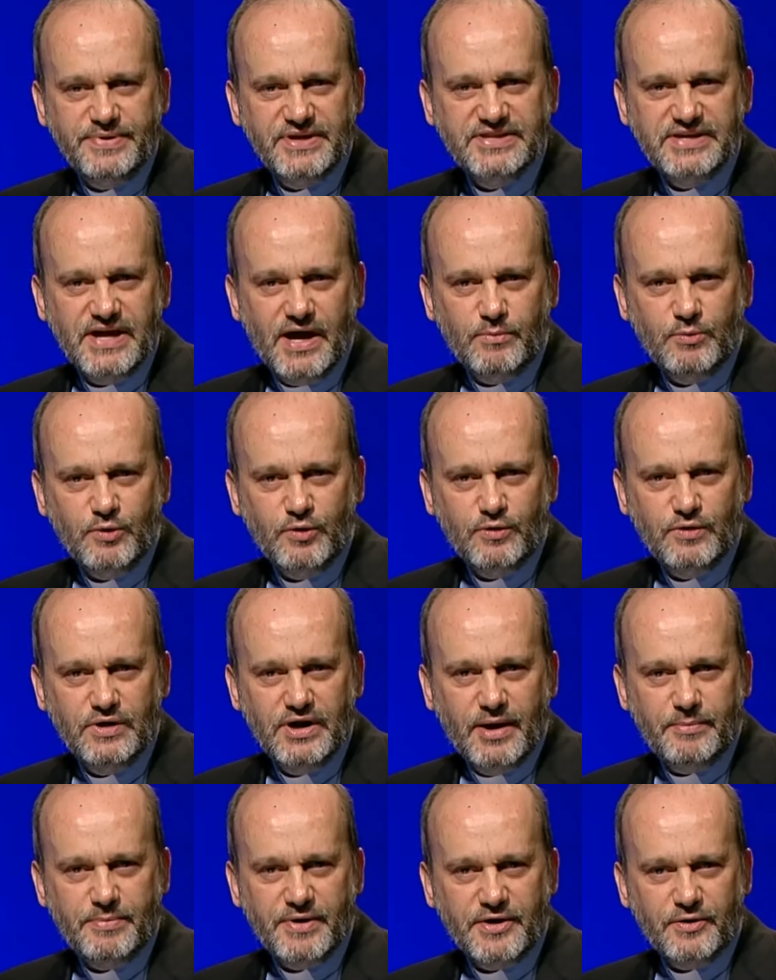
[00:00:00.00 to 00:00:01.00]
diamo
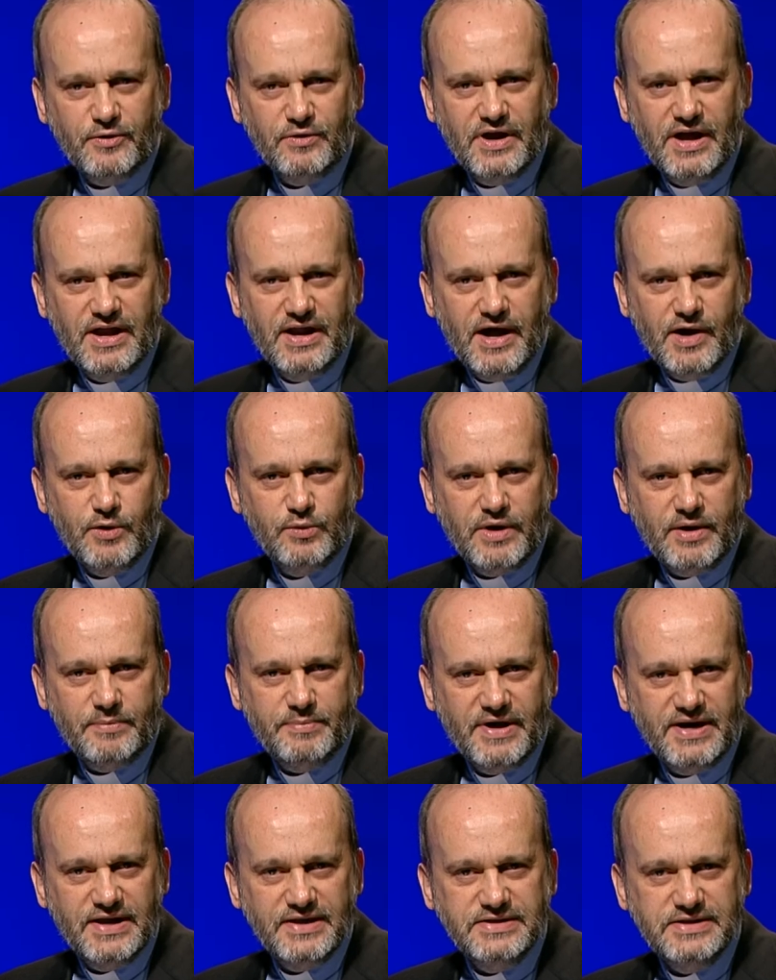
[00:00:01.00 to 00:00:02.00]
la parola a Laura
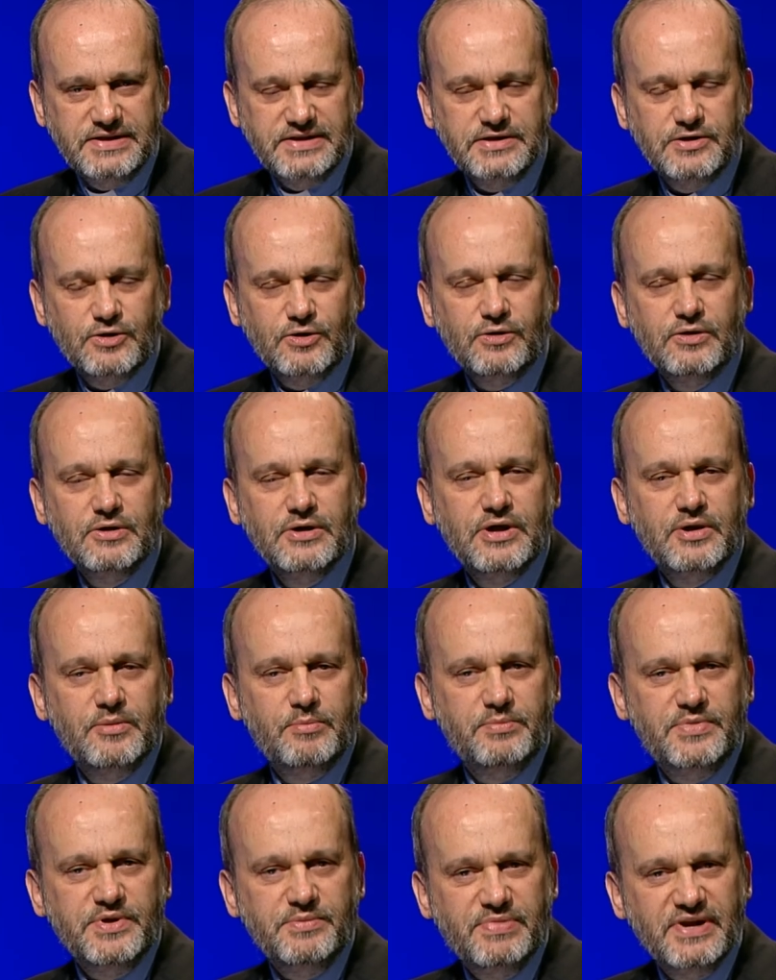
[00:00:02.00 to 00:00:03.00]
Paladino,
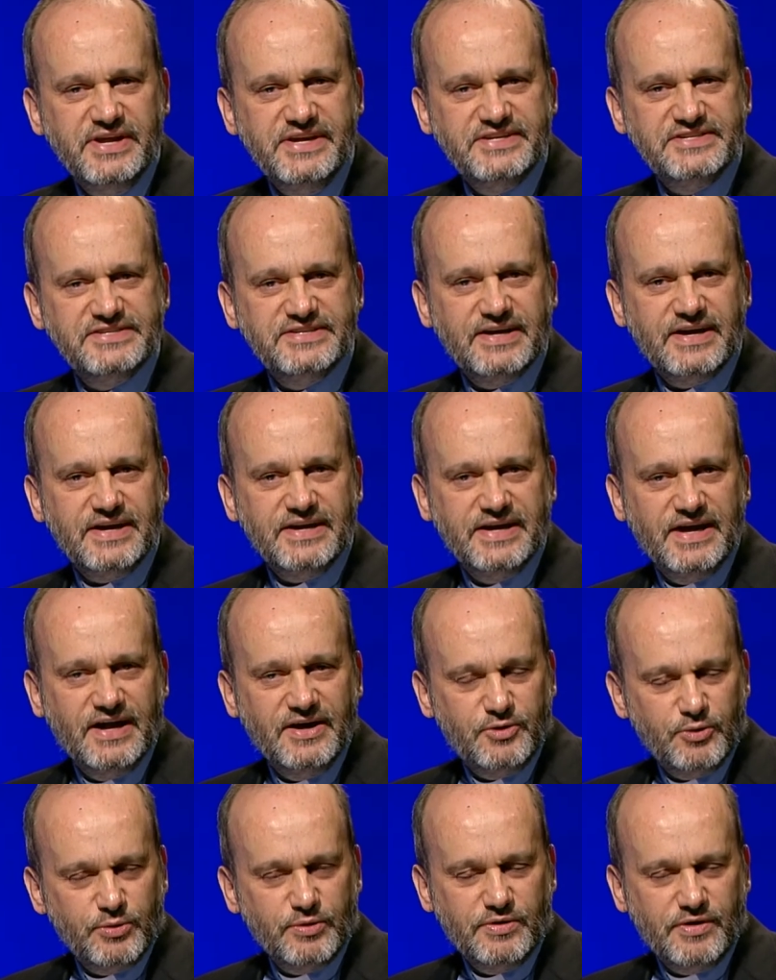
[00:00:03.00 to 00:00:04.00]
biblista che
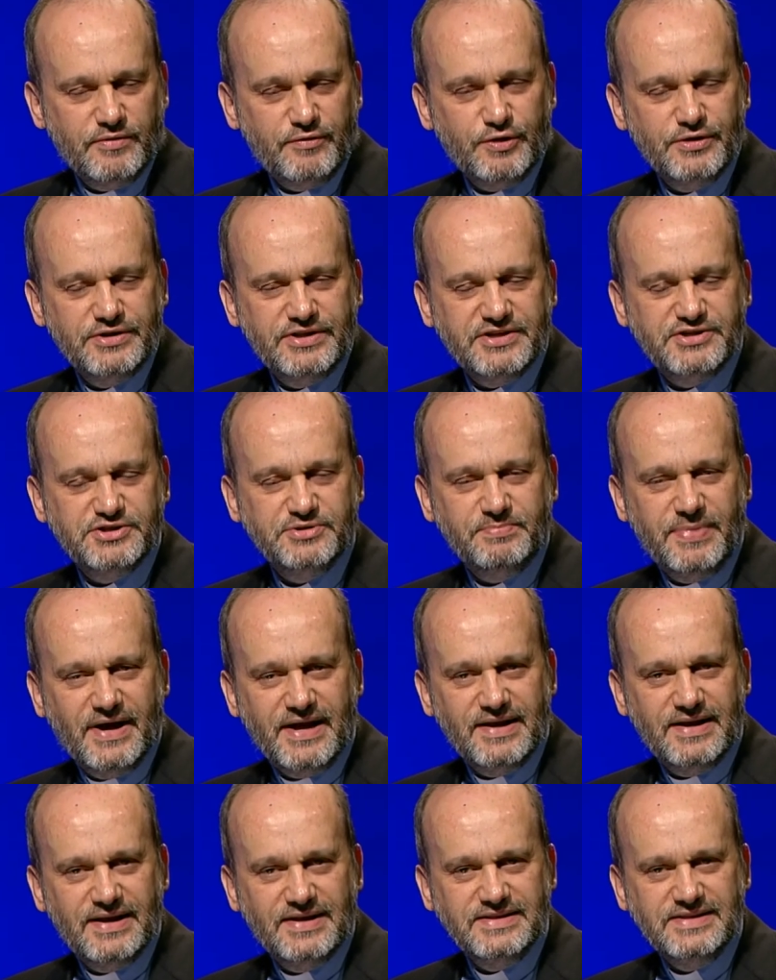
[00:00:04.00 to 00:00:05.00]
ancora una volta ci
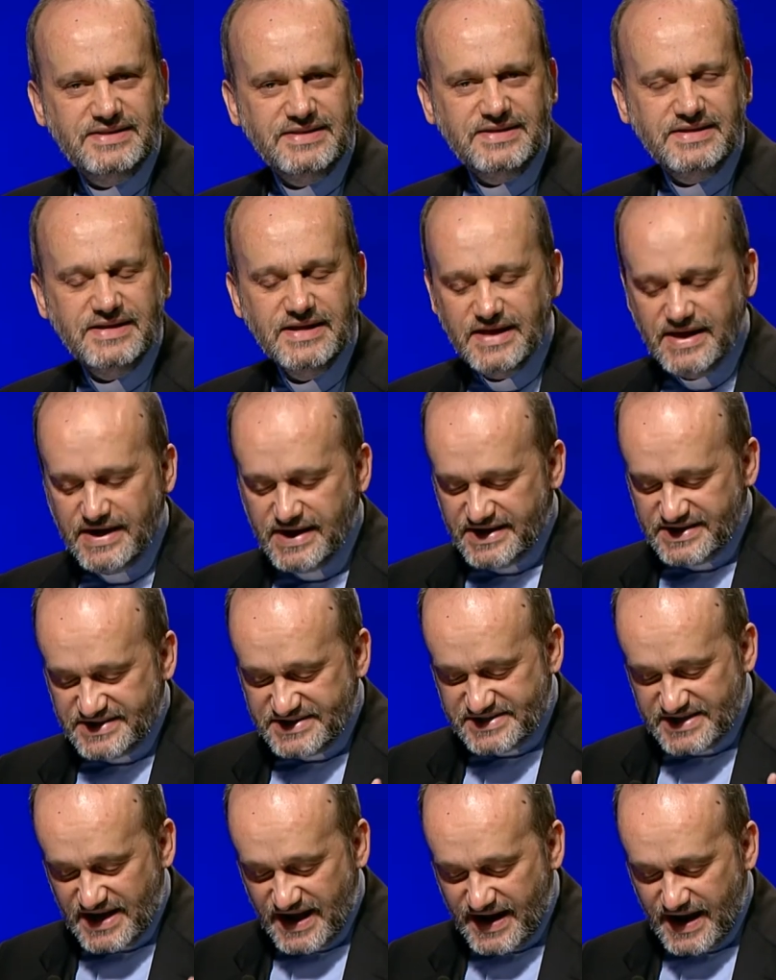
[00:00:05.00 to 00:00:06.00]
parla di
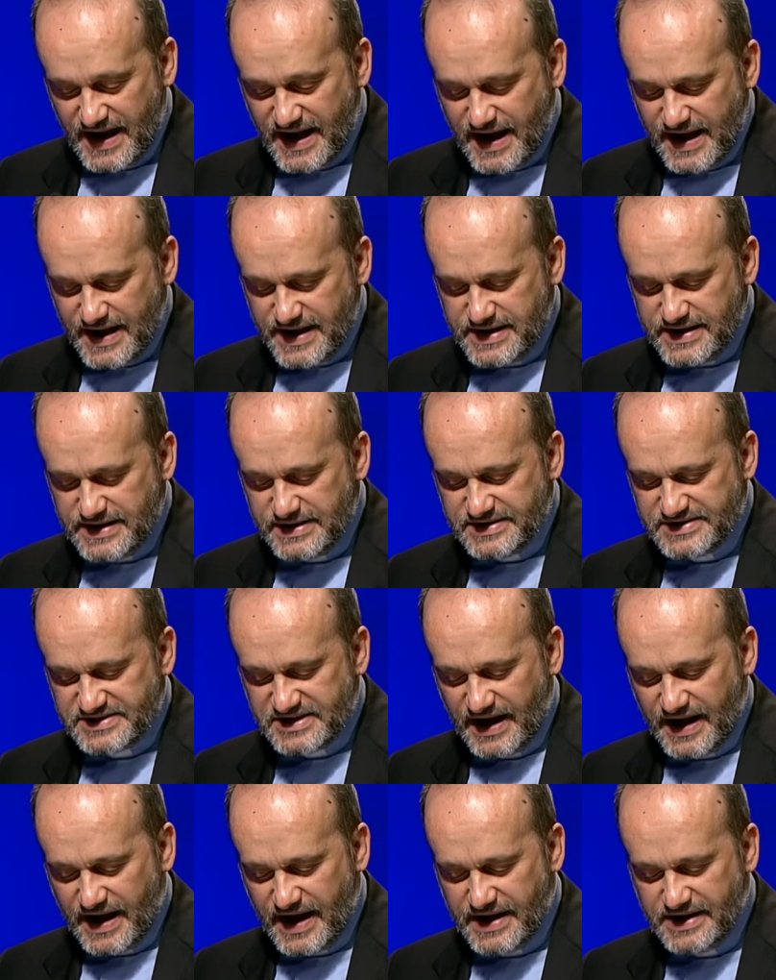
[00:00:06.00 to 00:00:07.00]
Sarai,
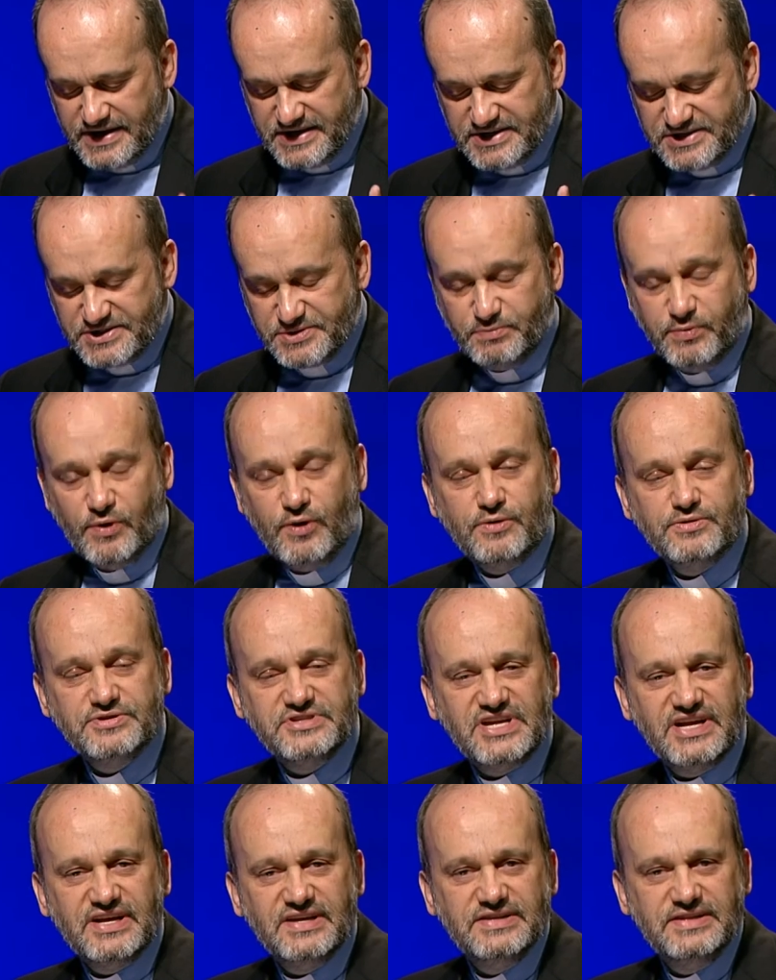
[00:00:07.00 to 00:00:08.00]
Sarai
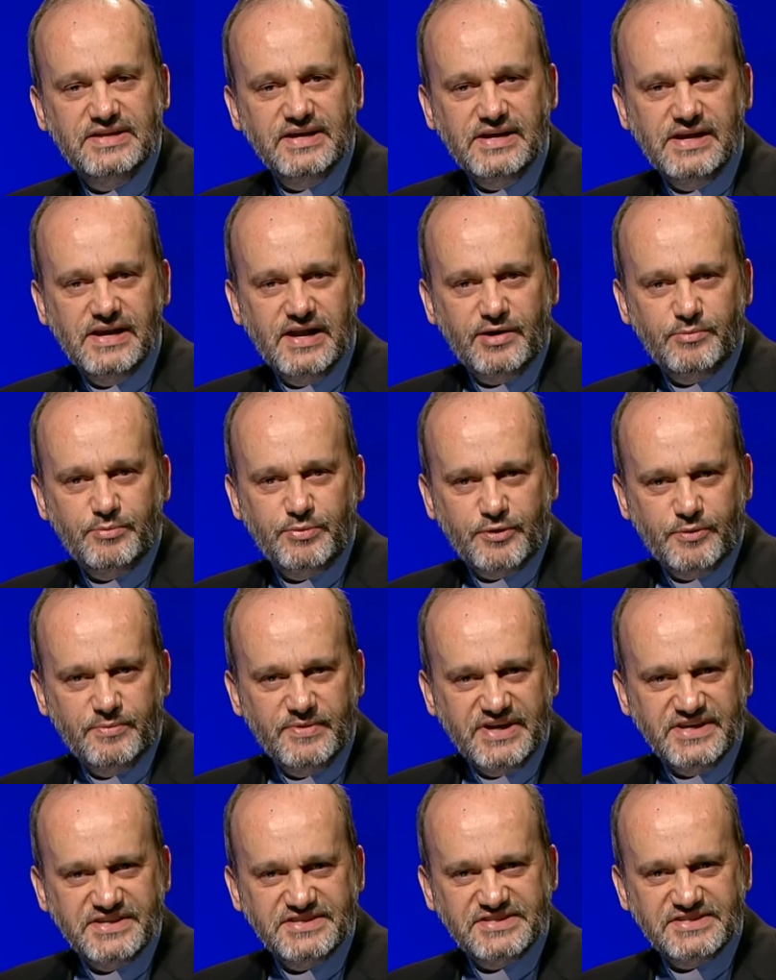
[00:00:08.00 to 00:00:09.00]
sposa della
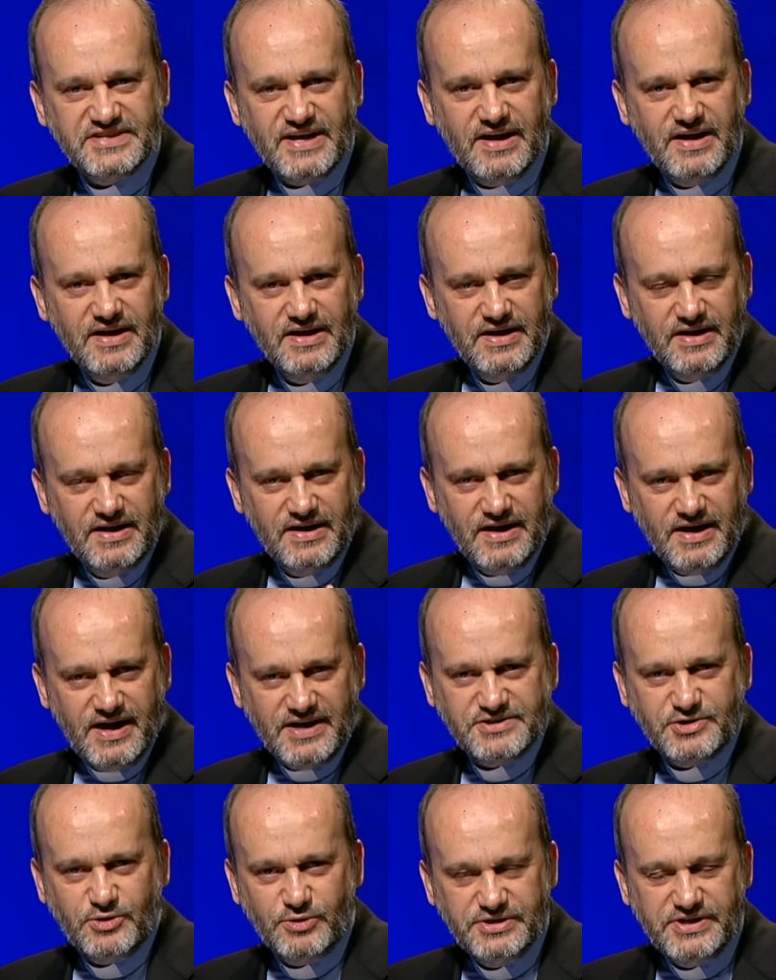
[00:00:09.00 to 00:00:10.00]
promessa.
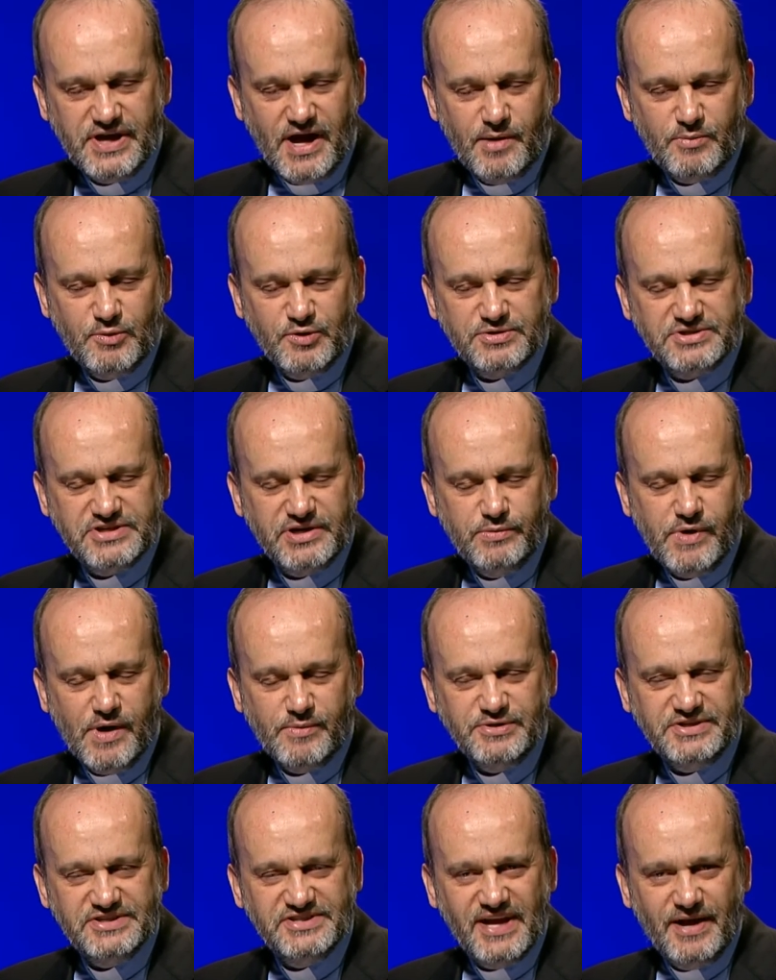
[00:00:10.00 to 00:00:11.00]
Ascoltiamo,
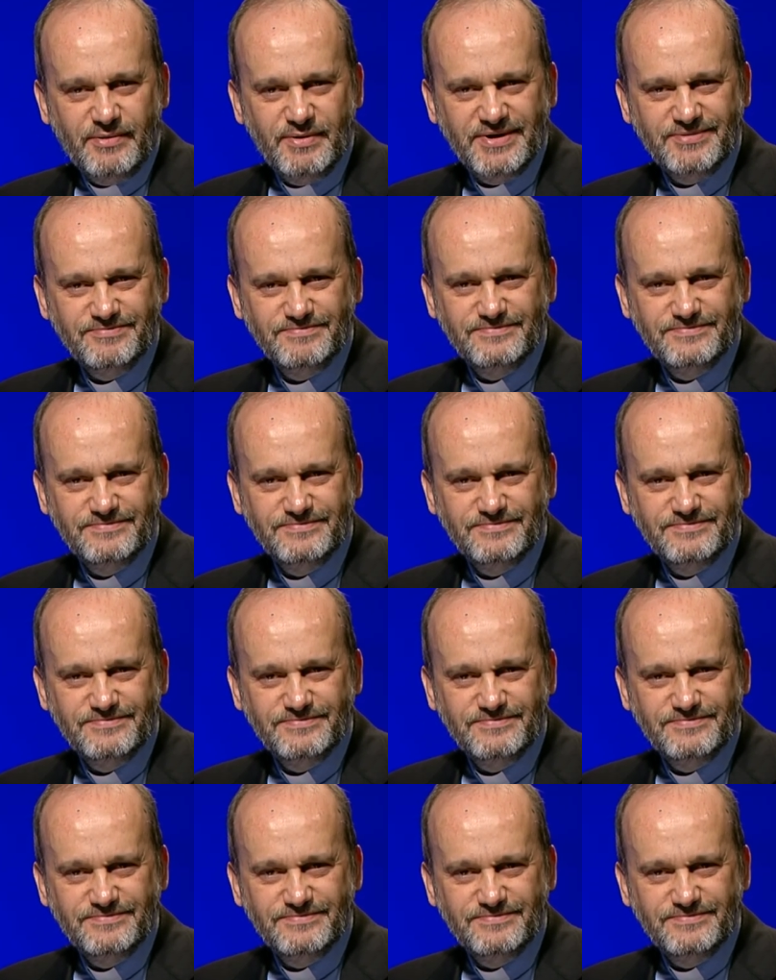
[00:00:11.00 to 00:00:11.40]
seguiamo insieme.